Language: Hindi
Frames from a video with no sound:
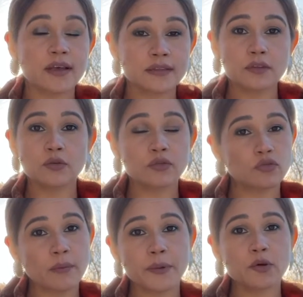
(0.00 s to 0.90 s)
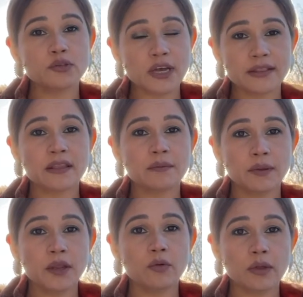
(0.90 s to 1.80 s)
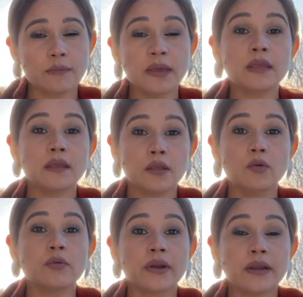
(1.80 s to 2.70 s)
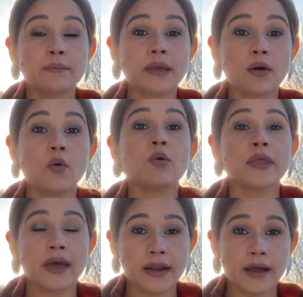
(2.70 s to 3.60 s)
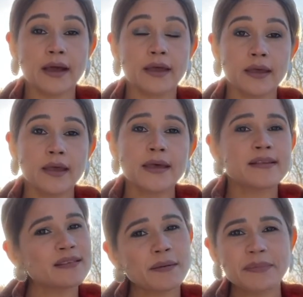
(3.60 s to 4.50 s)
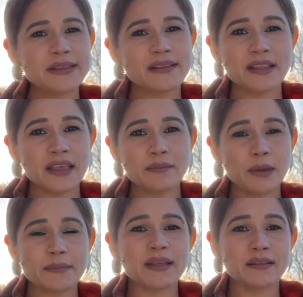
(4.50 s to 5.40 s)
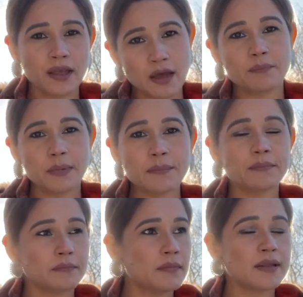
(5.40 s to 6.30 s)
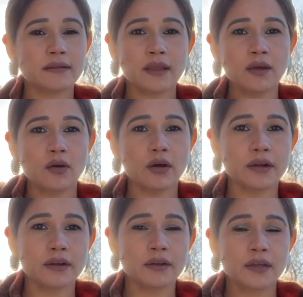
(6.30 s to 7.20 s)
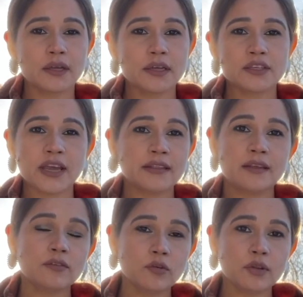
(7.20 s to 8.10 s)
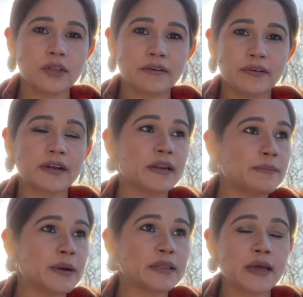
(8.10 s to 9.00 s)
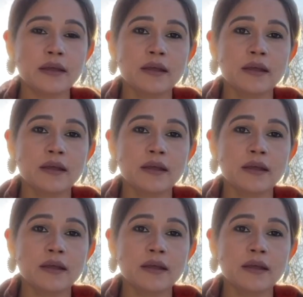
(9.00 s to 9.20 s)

ज़्यादा तो इस टॉपिक को जानते भी नहीं होंगे भाई यूक्रेन में हो क्या रहा है सब अपनी ज़िंदगी में मस्त हैं हम भी मस्त हैं और शायद किसी को इतना फ़र्क नहीं पड़ता